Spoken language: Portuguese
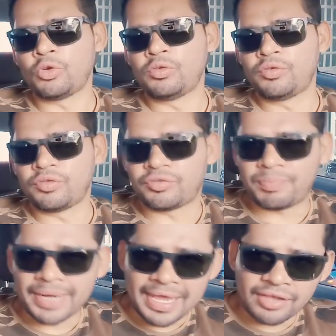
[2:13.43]
todos os
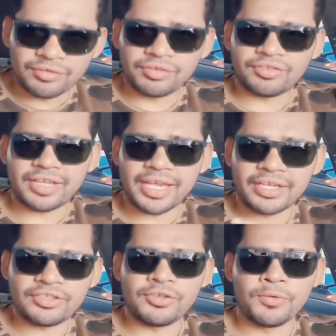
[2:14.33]
prazos
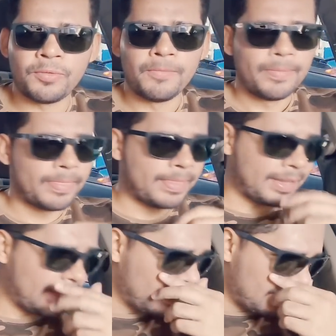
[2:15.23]
certinho,
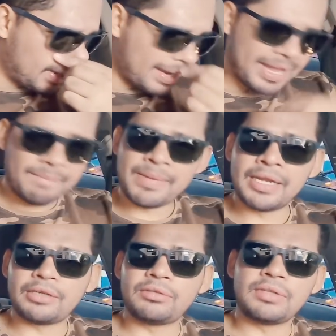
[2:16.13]
né? Aí a
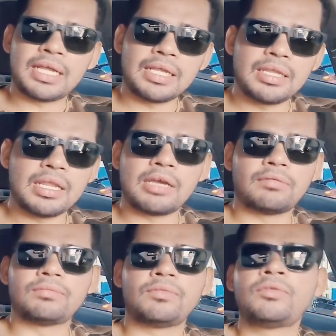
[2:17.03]
banca do nada,
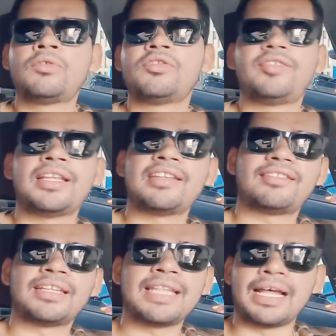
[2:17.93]
não, não gostei
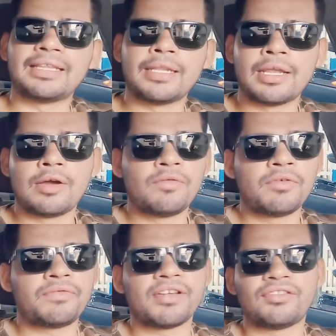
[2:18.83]
dessa data, não,
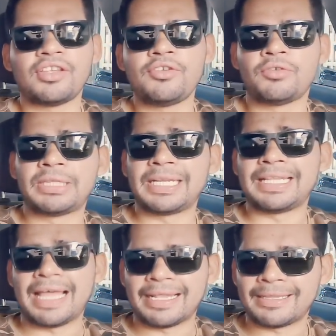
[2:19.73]
vou fazer em
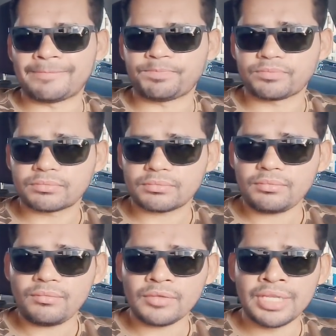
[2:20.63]
outra data.
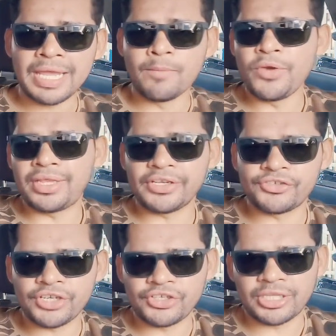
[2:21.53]
Né? Muita
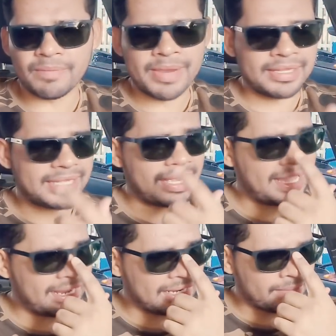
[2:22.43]
gente também está
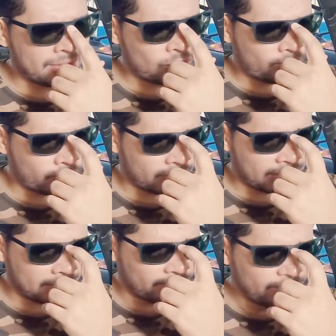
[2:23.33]
reclamando
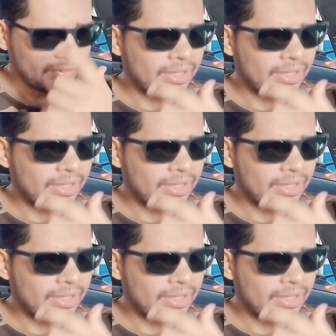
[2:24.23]
porque,